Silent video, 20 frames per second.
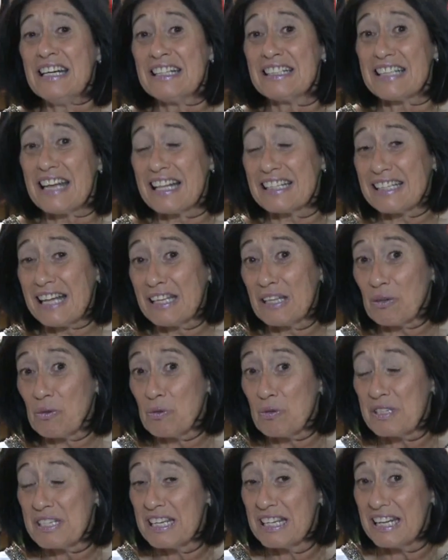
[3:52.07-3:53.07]
tratada
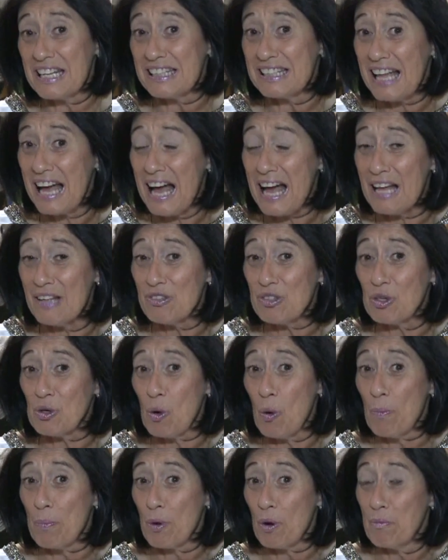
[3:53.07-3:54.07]
com seriedade,
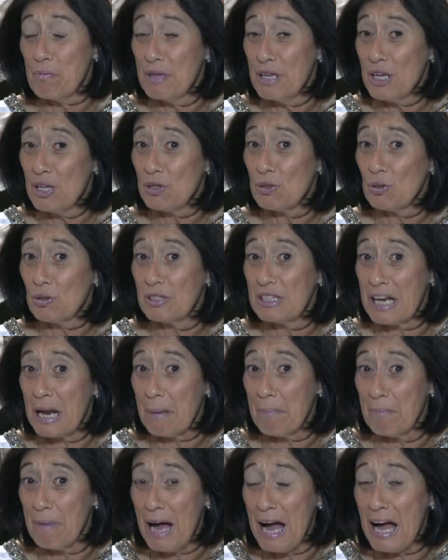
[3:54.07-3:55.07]
compromisso,
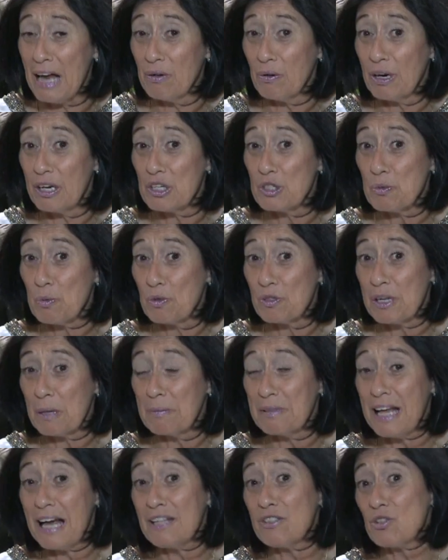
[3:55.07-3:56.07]
trabalho,
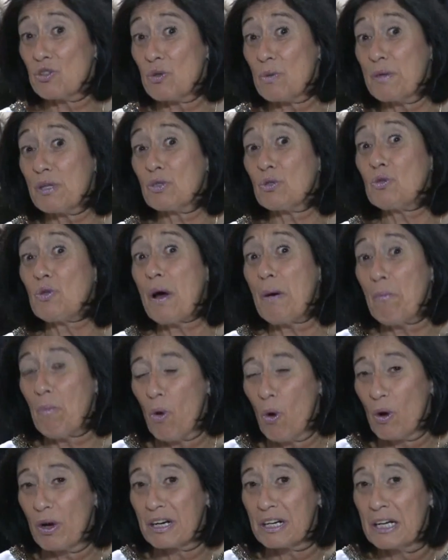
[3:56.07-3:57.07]
responsabilidade e, sobretudo,
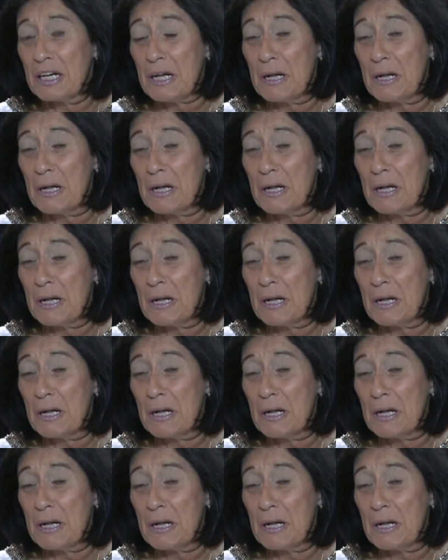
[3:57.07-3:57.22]
amor.